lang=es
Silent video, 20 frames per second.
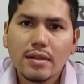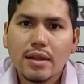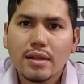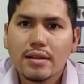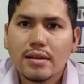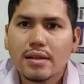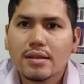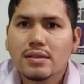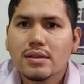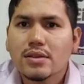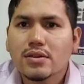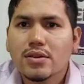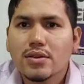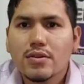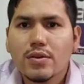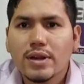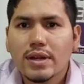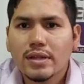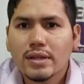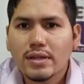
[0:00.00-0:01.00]
35 y
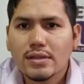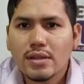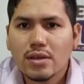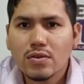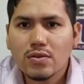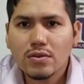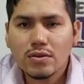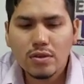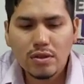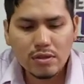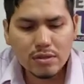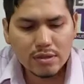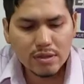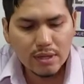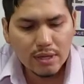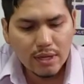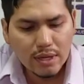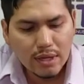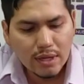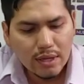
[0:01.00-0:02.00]
40 segundos.
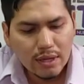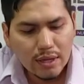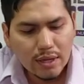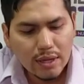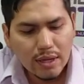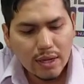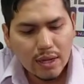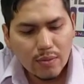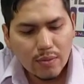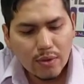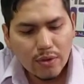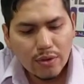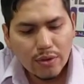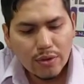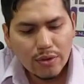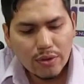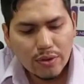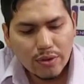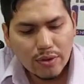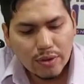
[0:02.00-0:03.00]
El,
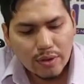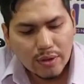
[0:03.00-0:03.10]
modo,